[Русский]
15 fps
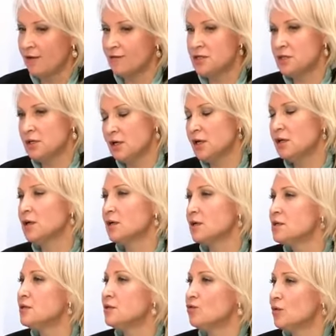возникает как
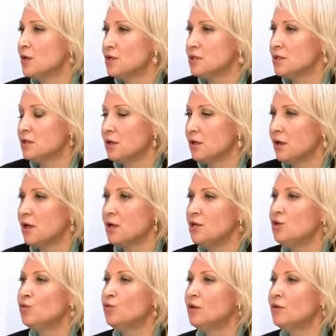раз ситуация такая
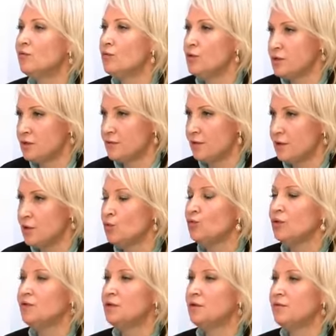неудовольствия,
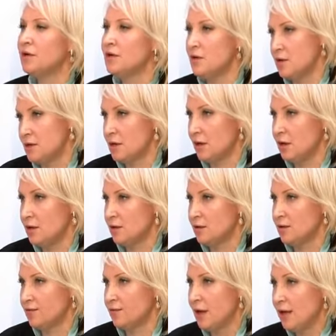неудовлетворения
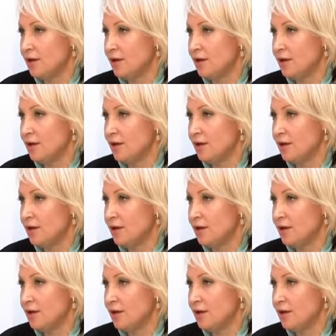клиентов.